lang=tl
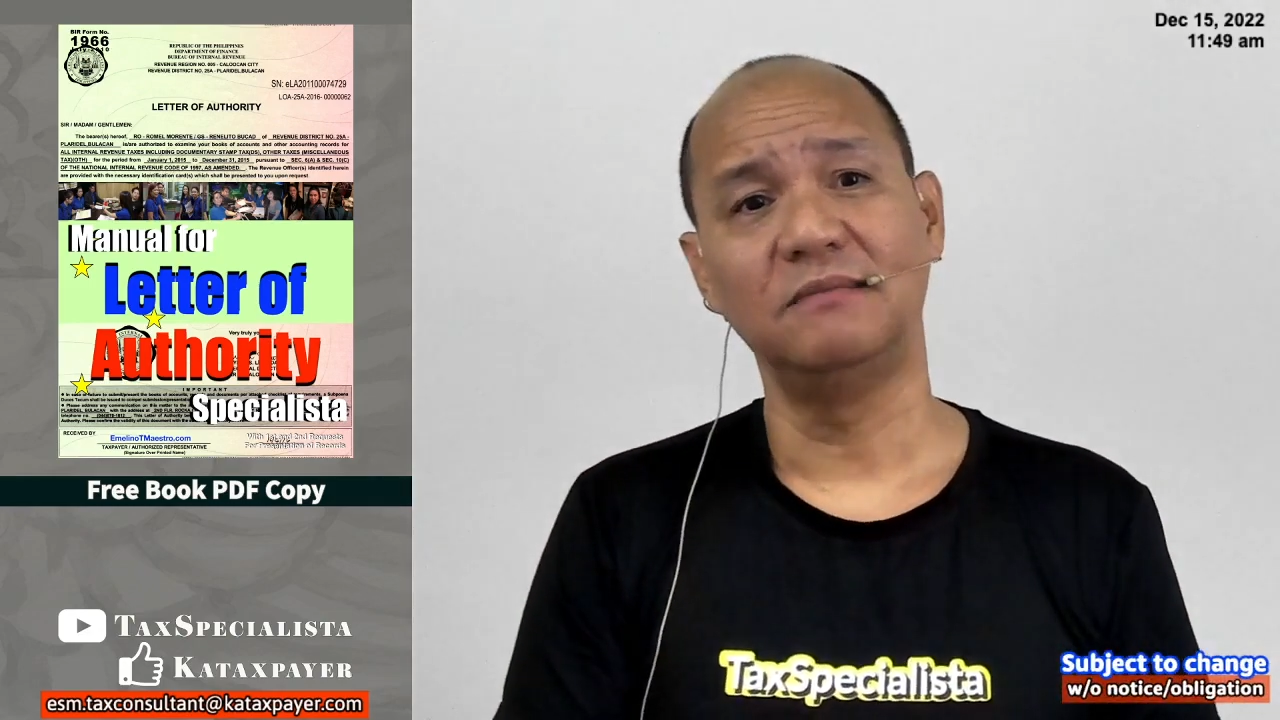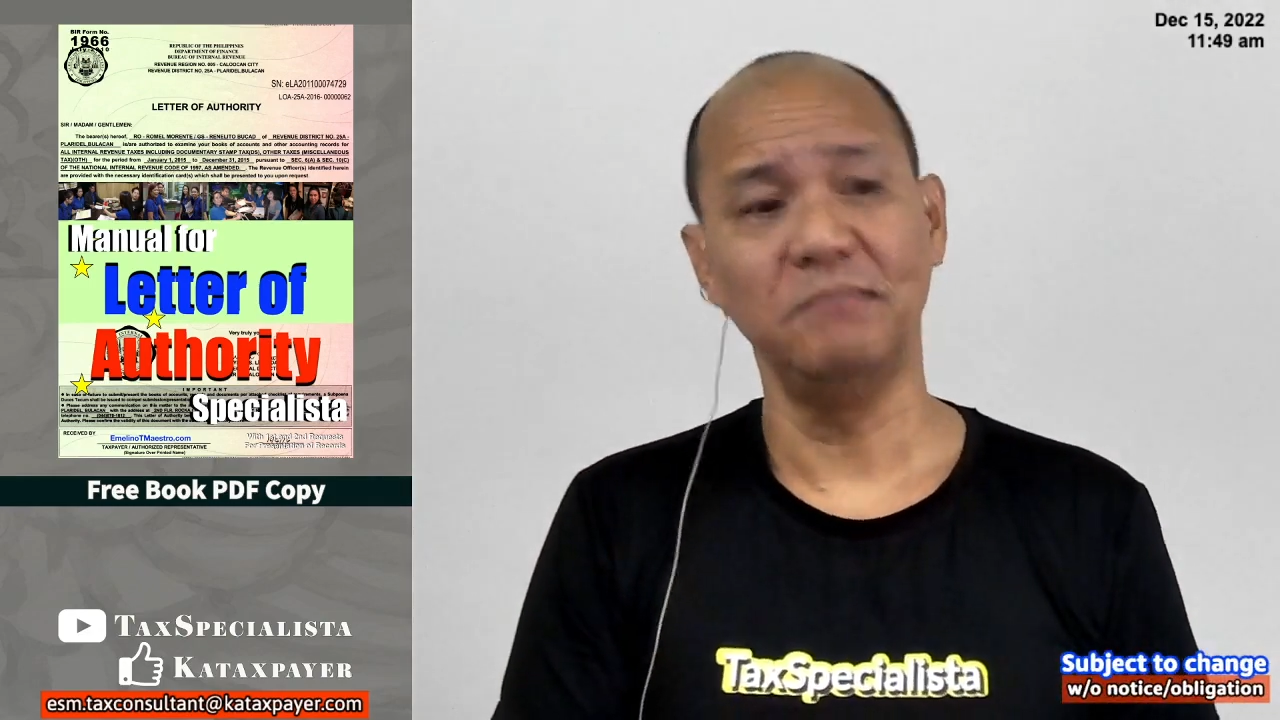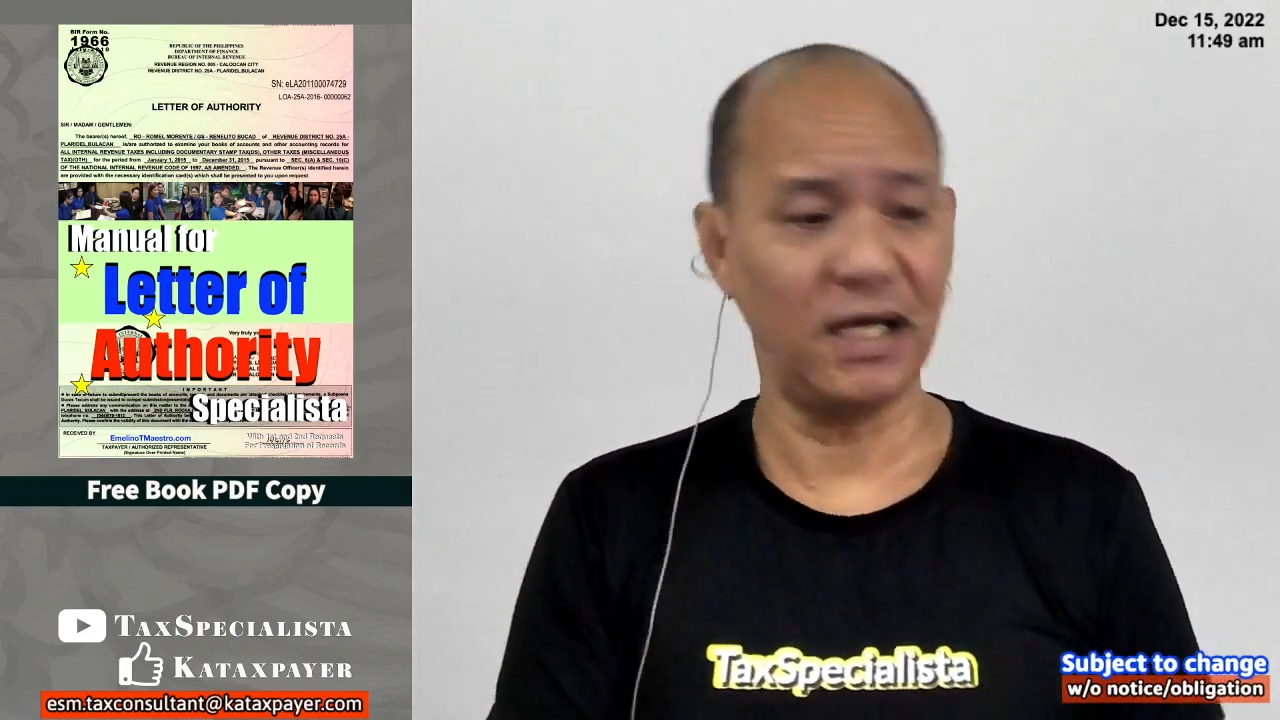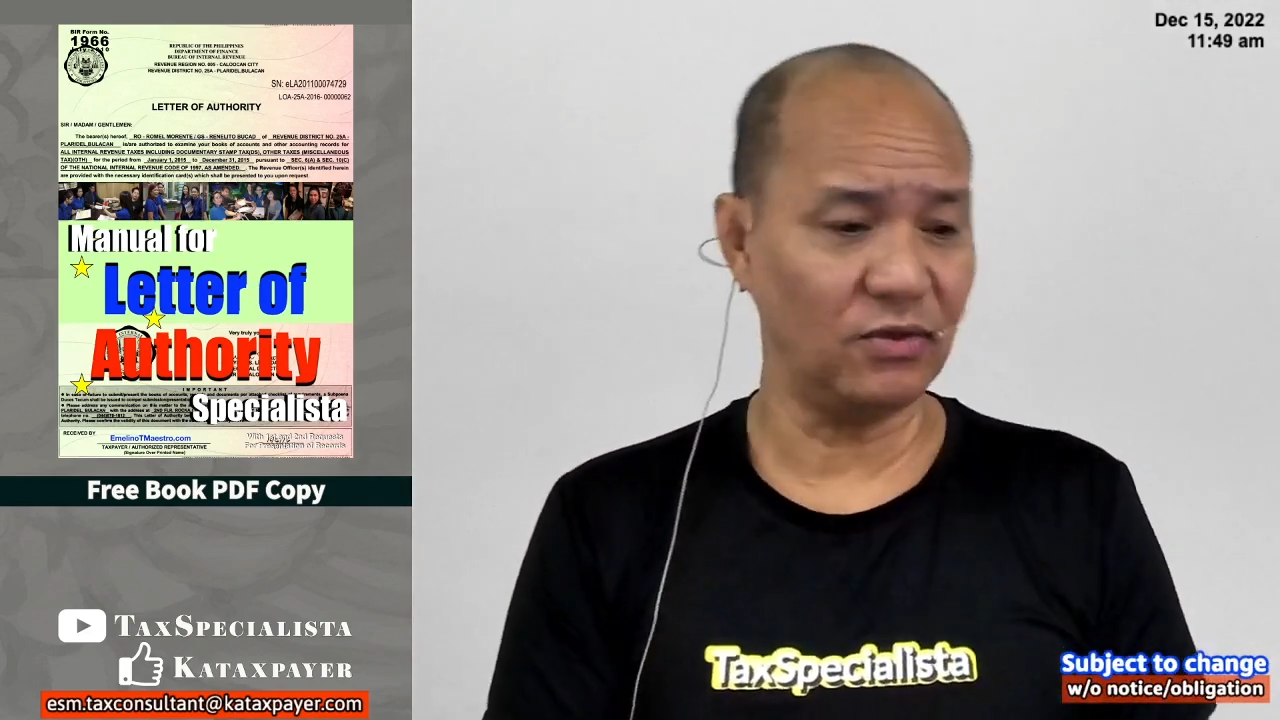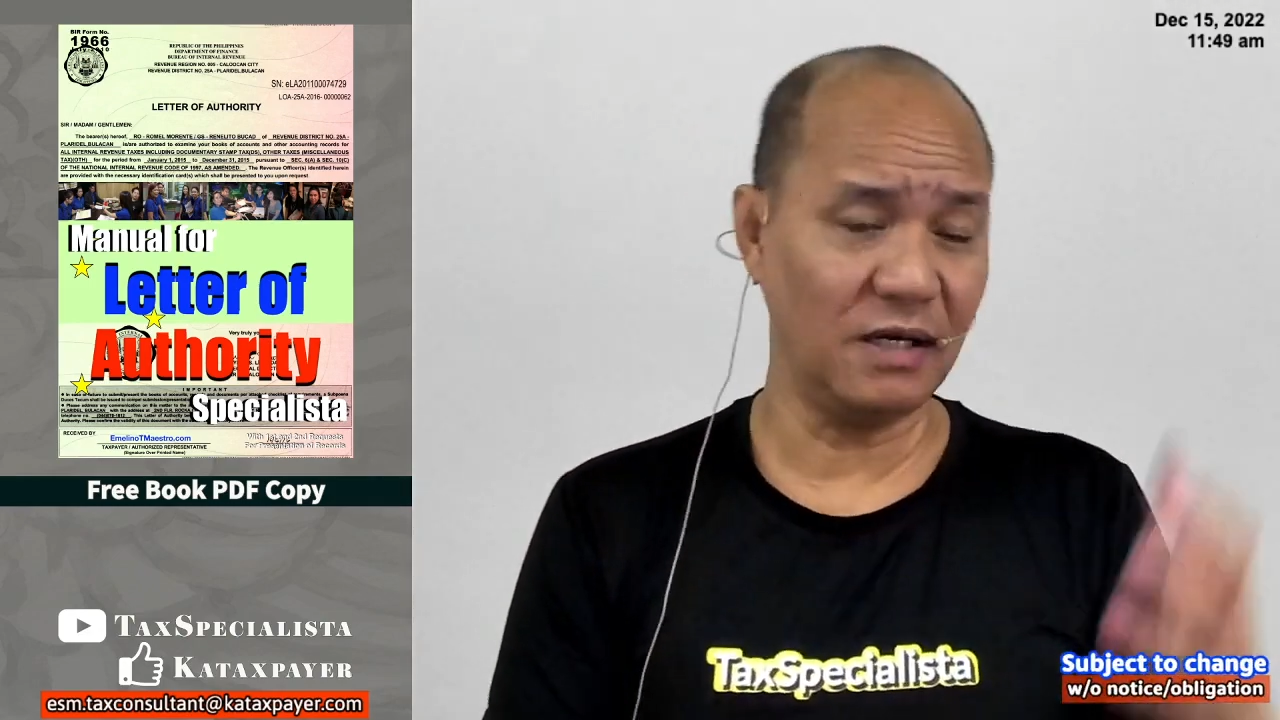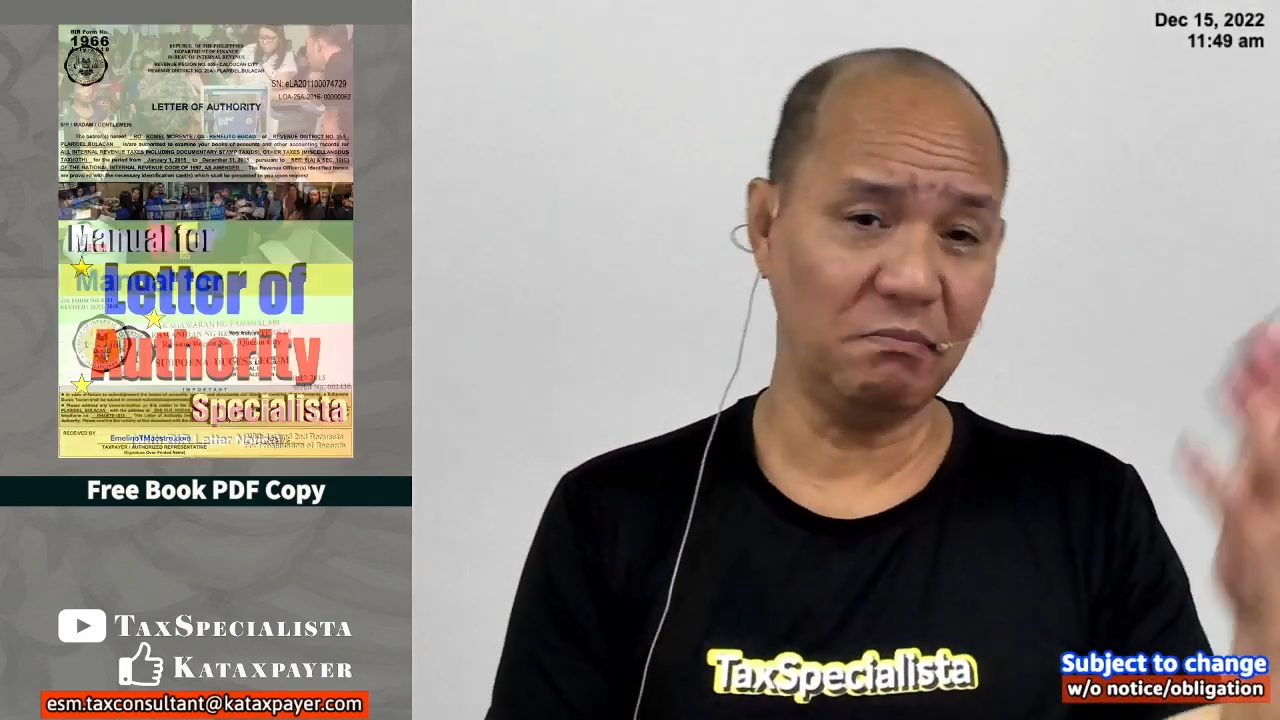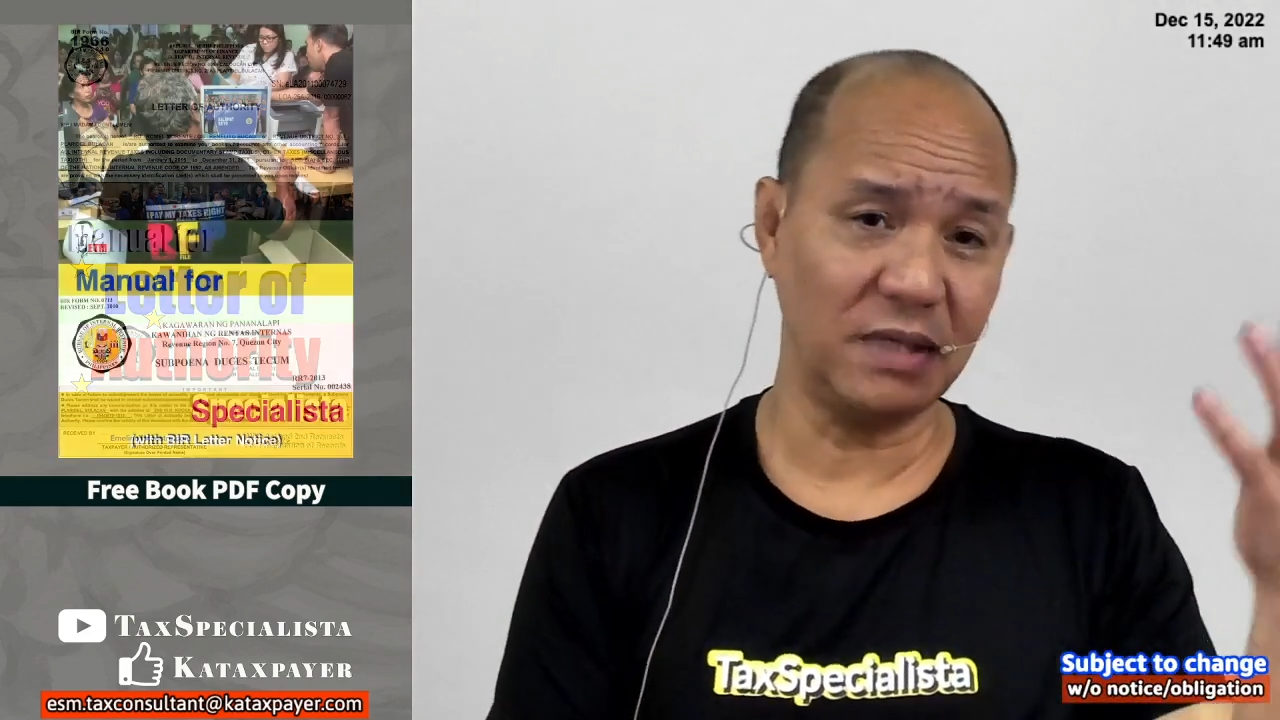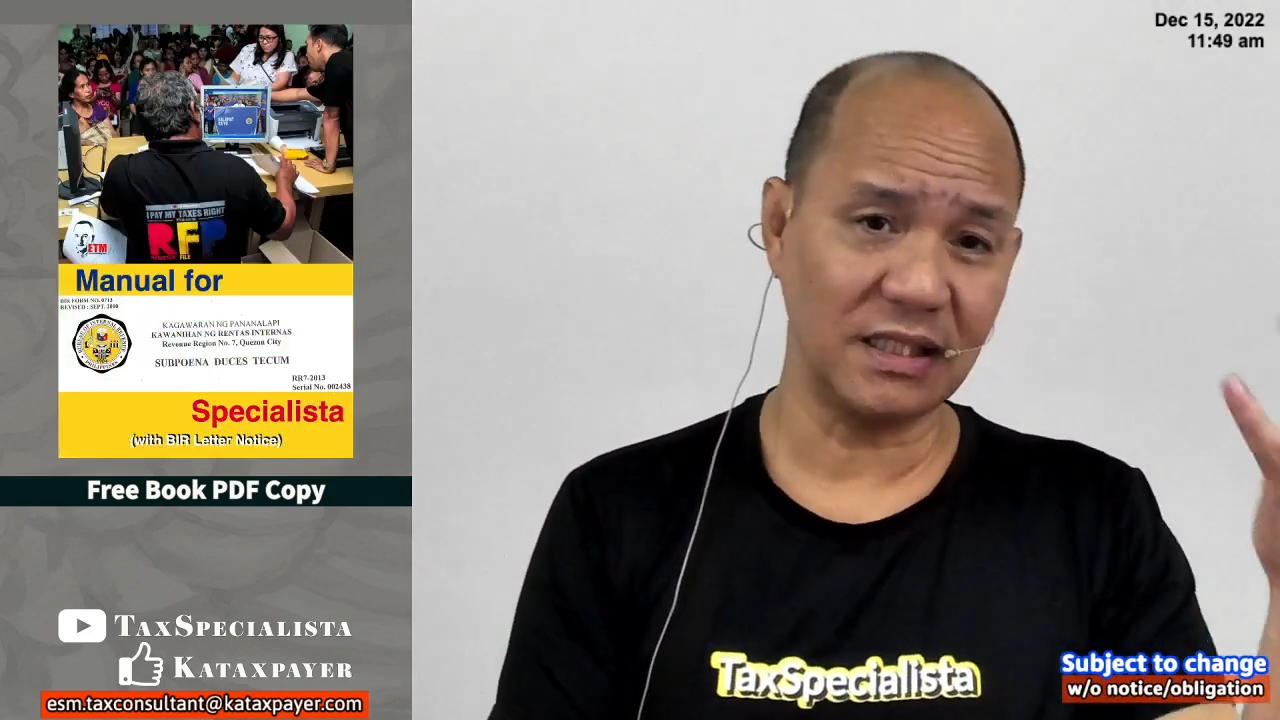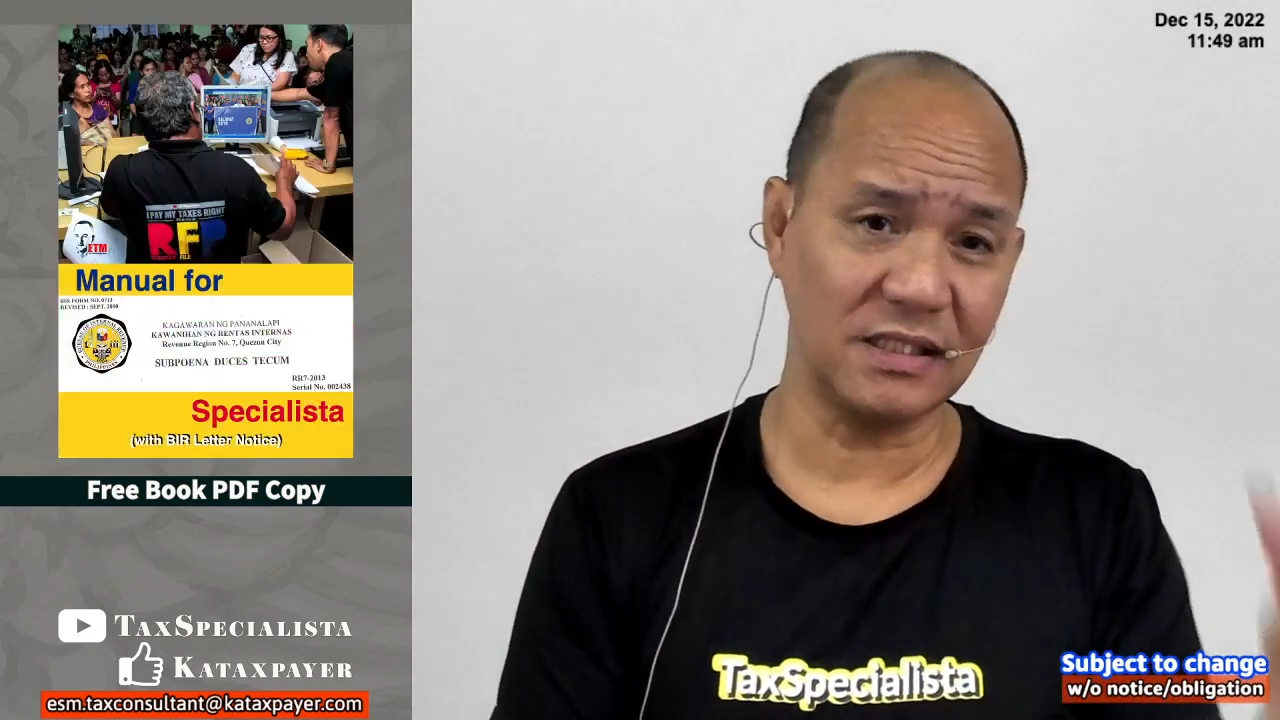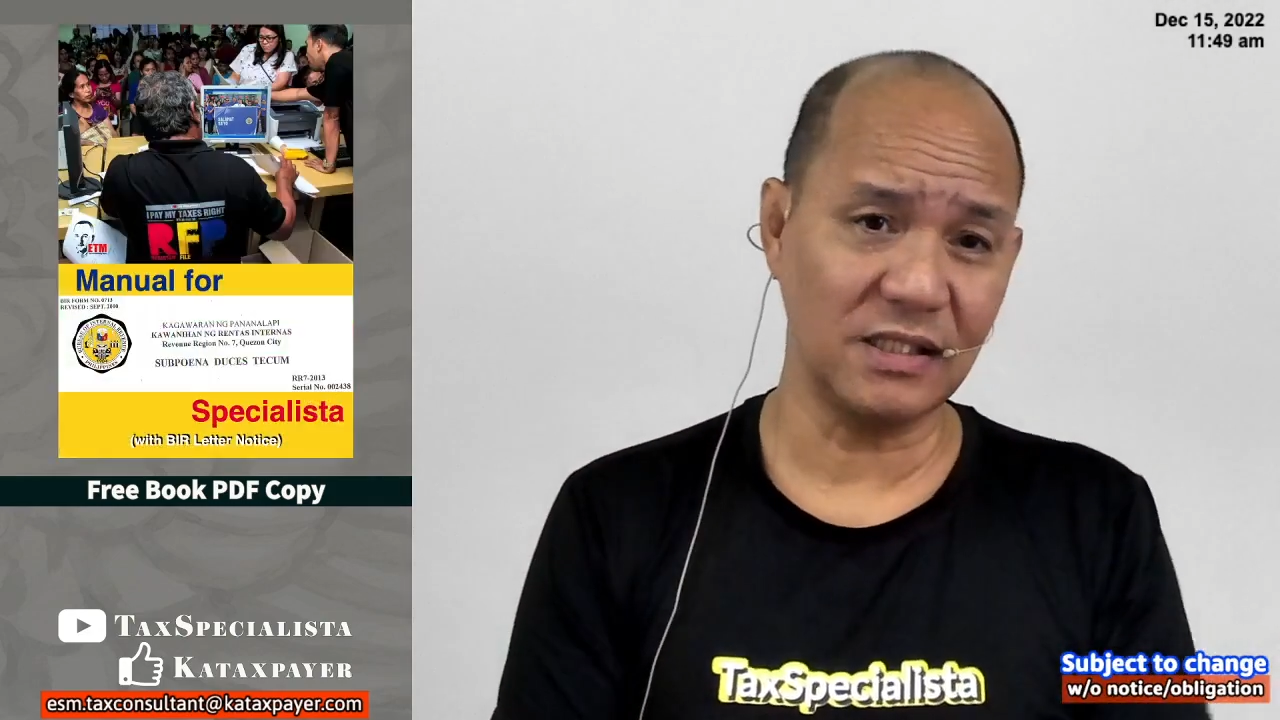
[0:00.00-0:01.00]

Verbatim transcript: Meron ng batas